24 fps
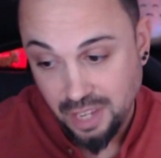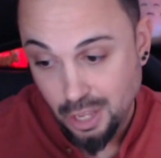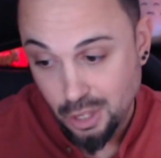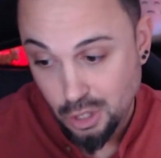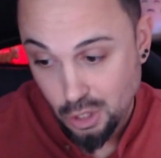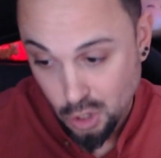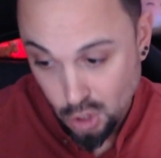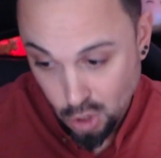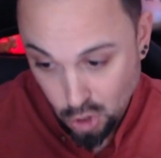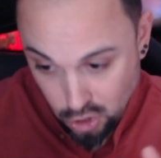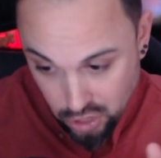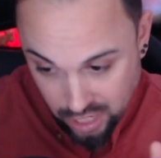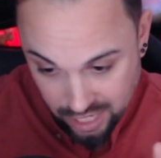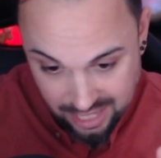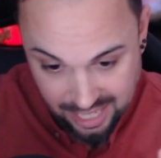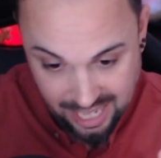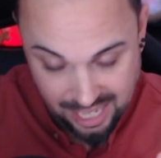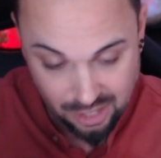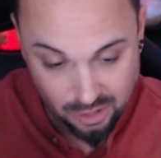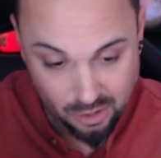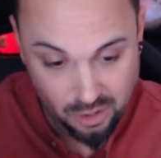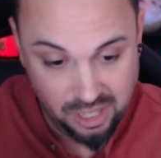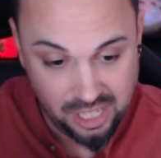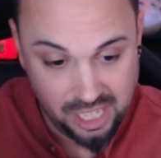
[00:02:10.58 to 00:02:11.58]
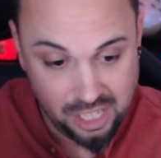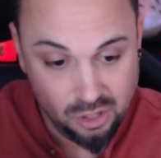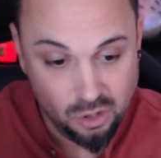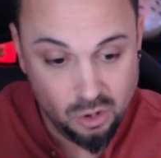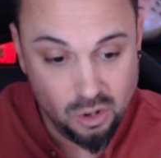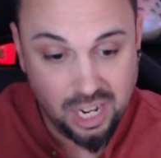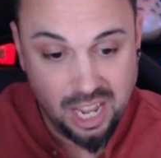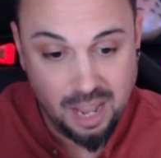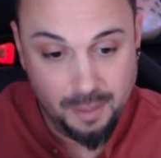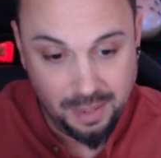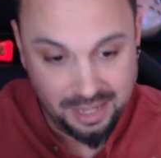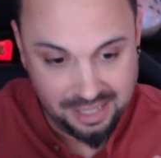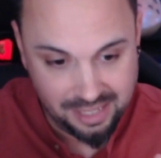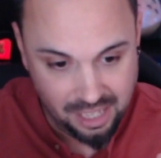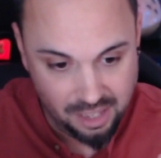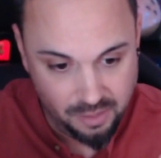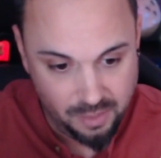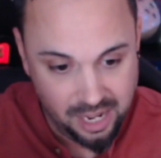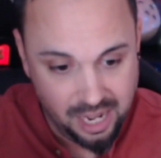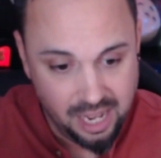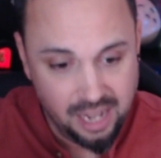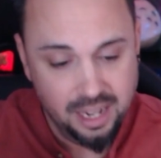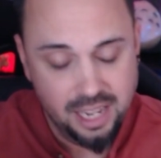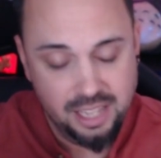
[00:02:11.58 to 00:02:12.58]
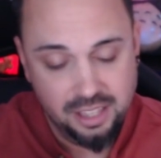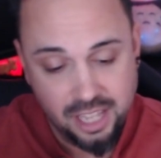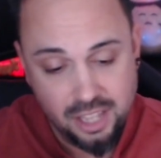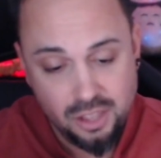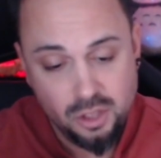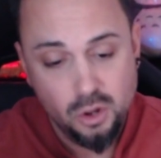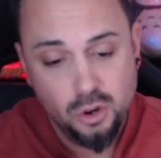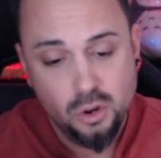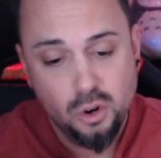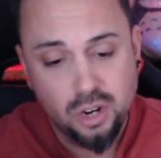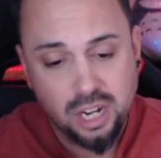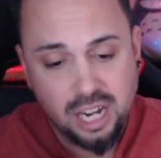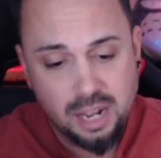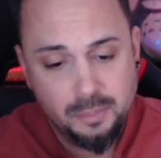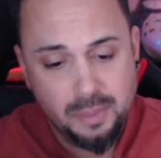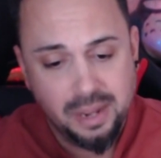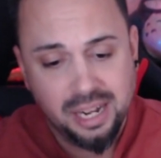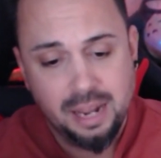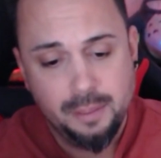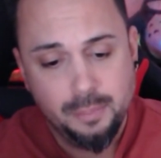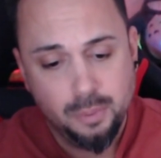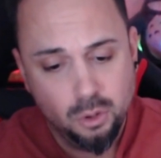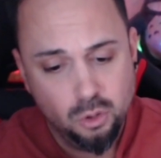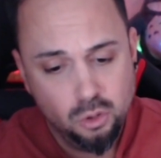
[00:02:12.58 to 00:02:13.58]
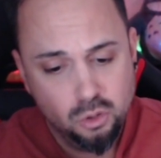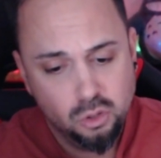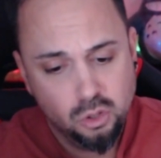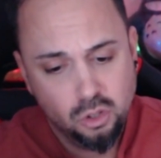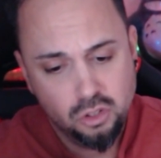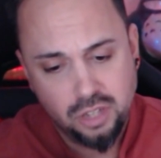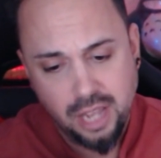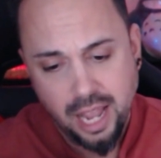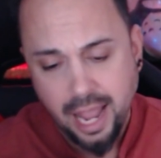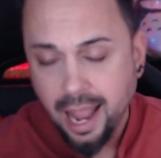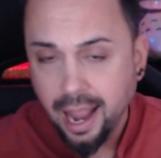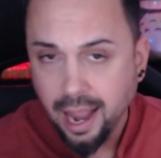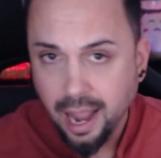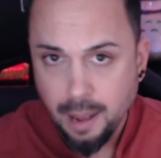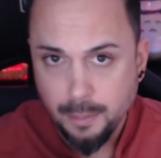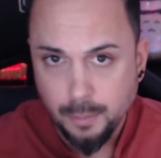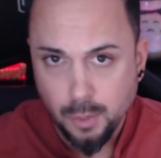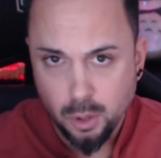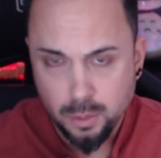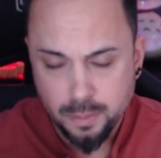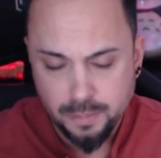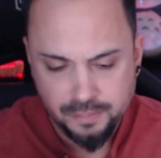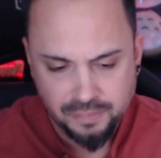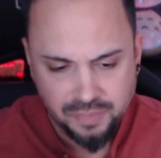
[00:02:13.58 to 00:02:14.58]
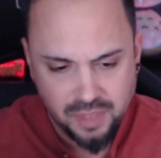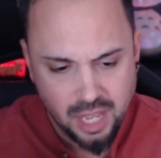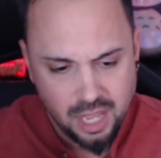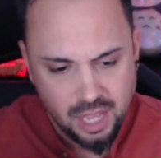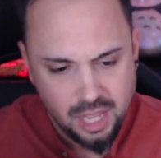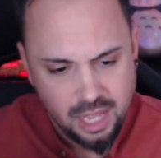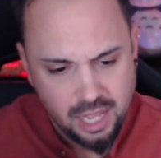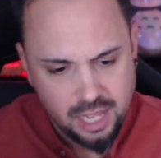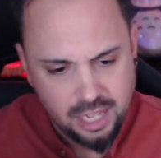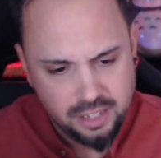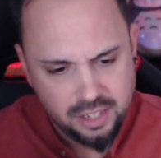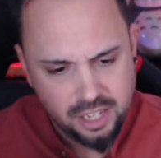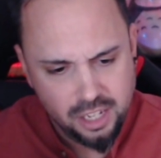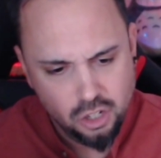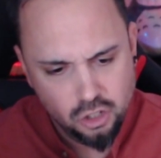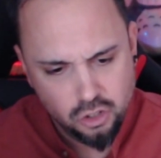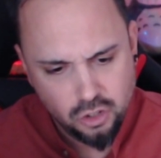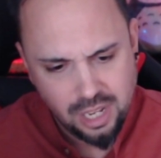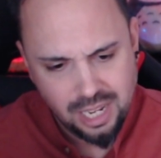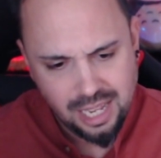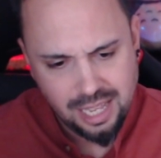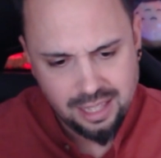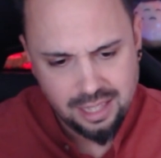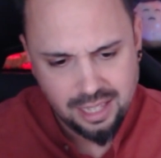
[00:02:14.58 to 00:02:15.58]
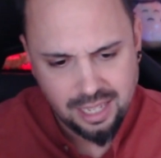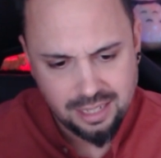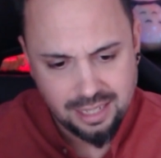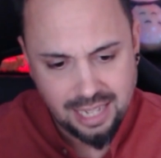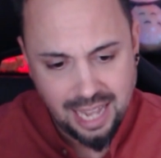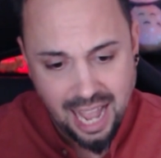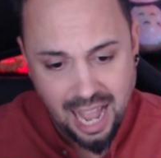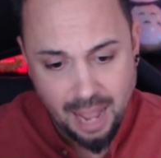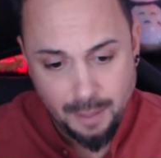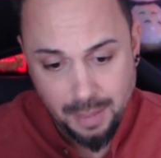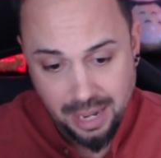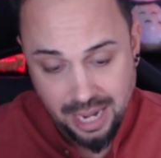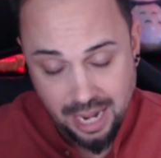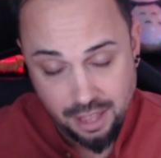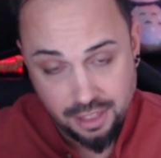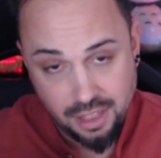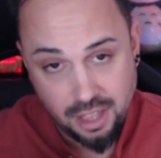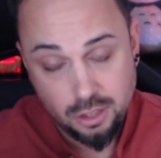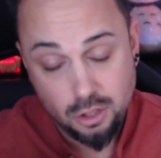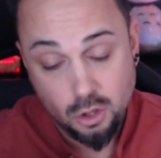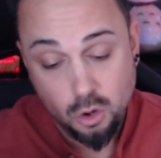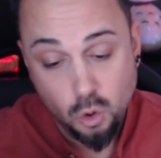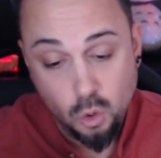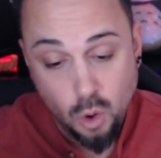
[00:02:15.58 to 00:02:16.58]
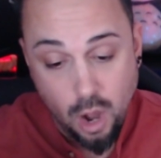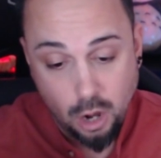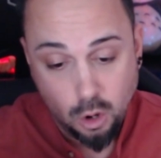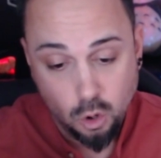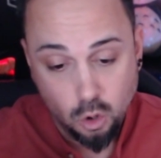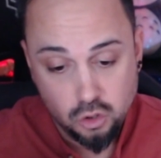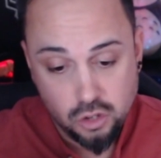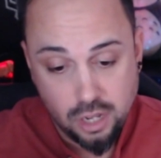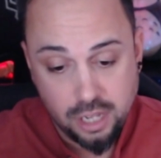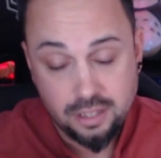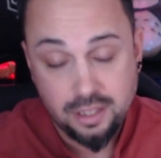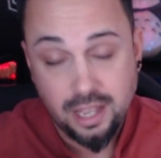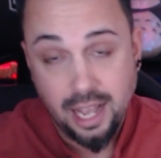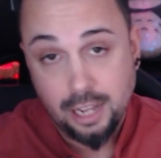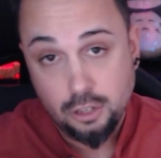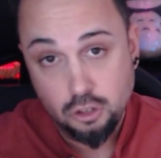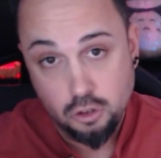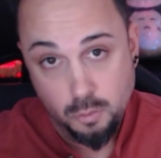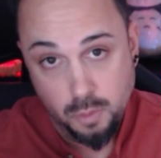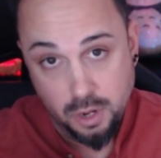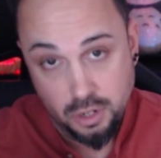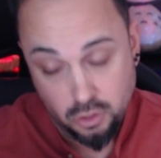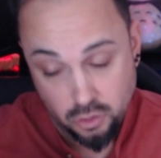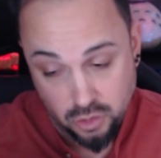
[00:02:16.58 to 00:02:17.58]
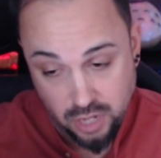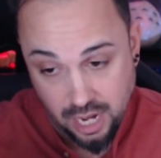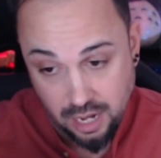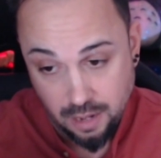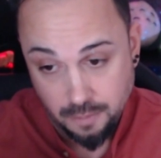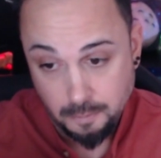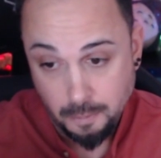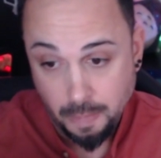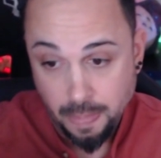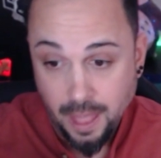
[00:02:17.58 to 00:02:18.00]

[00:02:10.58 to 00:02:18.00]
Yo los entiendo, entiendo lo que ha pasado, ¿vale? Nintendo no repara productos en Japón si los clientes amenazan o acosan a su personal.